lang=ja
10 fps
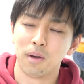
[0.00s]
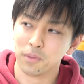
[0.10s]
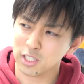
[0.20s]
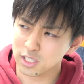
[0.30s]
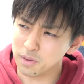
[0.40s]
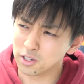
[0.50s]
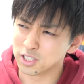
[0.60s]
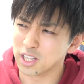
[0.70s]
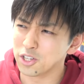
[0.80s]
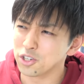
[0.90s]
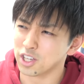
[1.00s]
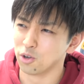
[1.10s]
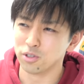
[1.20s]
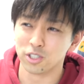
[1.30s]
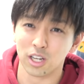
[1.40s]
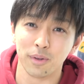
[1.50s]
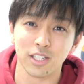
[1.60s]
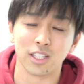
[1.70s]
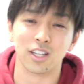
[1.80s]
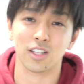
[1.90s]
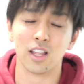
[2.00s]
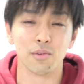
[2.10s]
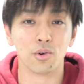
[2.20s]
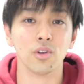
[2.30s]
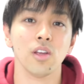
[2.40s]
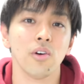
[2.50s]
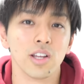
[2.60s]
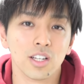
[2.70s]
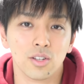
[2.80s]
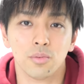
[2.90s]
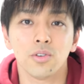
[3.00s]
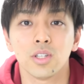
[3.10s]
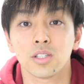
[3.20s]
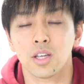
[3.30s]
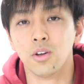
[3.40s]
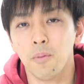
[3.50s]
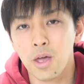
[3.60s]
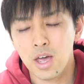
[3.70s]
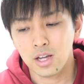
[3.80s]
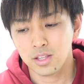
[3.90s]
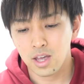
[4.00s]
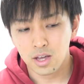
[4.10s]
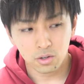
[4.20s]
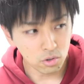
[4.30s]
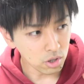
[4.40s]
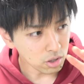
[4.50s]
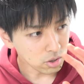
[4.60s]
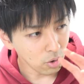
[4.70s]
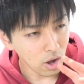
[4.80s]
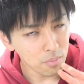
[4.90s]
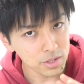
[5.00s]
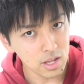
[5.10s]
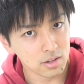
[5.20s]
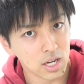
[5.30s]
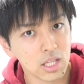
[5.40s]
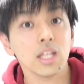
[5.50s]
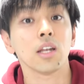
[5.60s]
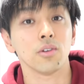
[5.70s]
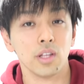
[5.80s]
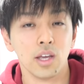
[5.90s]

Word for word: 3つ目の捨てる勇気、ほとんど喋っちゃったんで多分これで終わりかと思うんですけど、でこの動画を見てる方なの